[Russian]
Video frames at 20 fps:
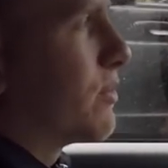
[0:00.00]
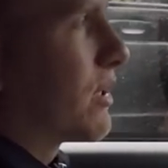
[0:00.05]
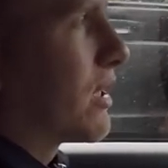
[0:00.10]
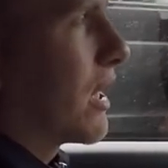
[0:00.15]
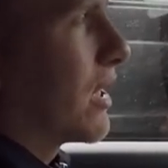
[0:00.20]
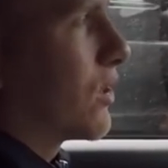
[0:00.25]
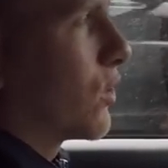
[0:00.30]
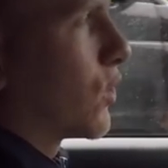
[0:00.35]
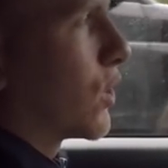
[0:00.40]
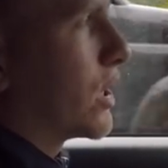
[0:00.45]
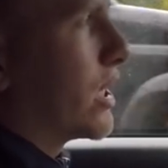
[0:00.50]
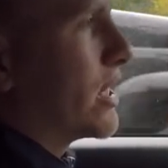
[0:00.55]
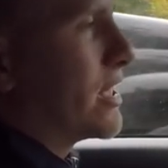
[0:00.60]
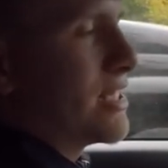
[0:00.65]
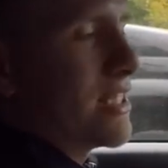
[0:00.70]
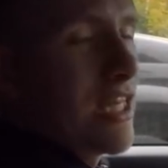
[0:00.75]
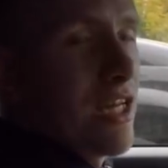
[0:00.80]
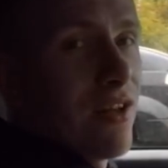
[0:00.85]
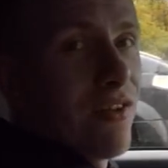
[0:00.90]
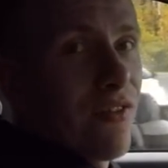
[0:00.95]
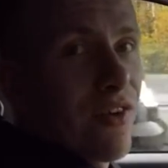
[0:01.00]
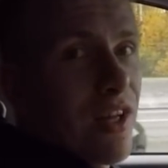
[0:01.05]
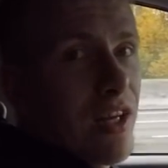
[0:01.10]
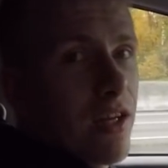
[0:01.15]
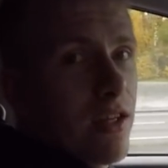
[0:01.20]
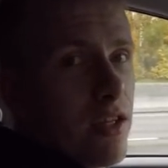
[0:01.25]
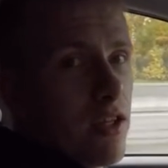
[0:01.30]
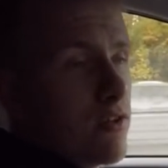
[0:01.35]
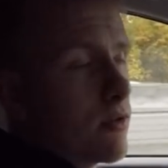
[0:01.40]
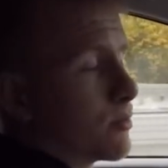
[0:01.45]
ошибок, которые я сделал в
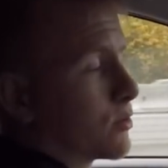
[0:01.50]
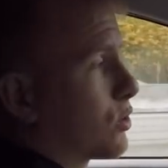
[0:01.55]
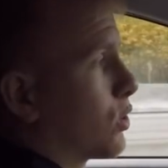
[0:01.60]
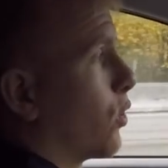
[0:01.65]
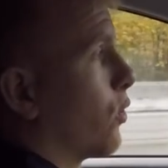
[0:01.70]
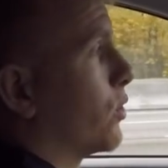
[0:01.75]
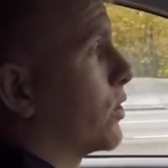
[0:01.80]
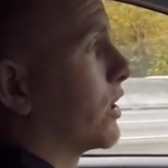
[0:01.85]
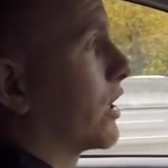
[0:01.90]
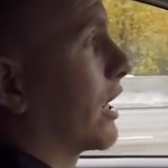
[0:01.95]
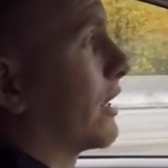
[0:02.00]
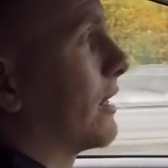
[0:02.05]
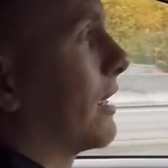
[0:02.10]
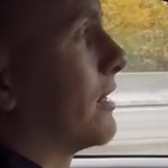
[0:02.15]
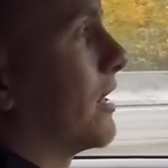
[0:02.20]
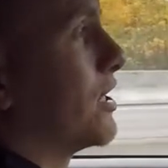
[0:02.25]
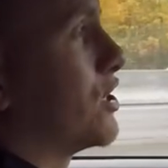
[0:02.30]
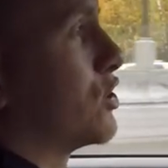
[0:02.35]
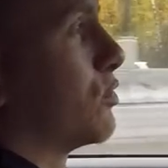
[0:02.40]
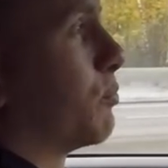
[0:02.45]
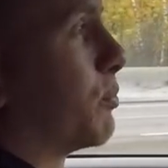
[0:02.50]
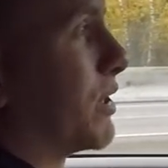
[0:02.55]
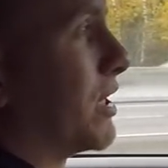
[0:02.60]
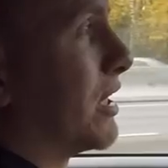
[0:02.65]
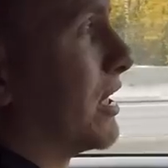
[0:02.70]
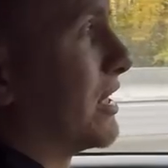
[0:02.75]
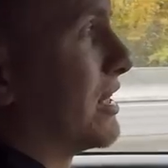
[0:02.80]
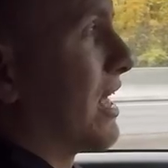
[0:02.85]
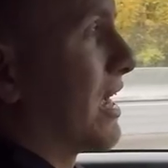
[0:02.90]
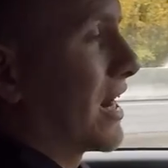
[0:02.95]
коллективном сговоре, когда начал
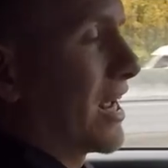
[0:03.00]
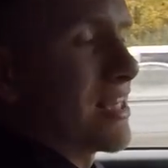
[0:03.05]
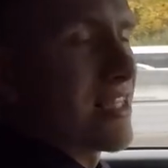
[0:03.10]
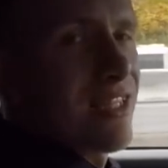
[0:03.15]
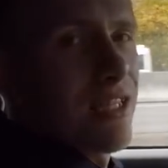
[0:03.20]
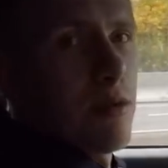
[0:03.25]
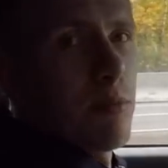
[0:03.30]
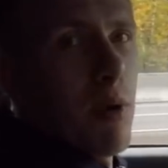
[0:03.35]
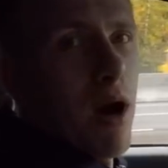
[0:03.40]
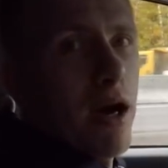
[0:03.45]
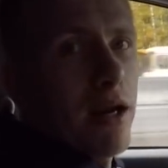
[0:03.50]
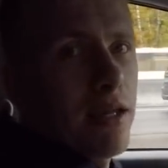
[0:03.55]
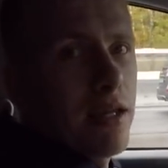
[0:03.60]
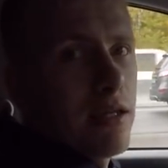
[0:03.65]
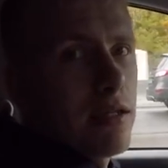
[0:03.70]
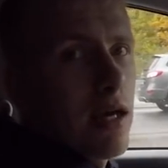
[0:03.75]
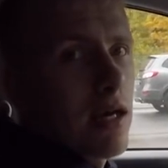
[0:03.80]
прыгать на разные марки,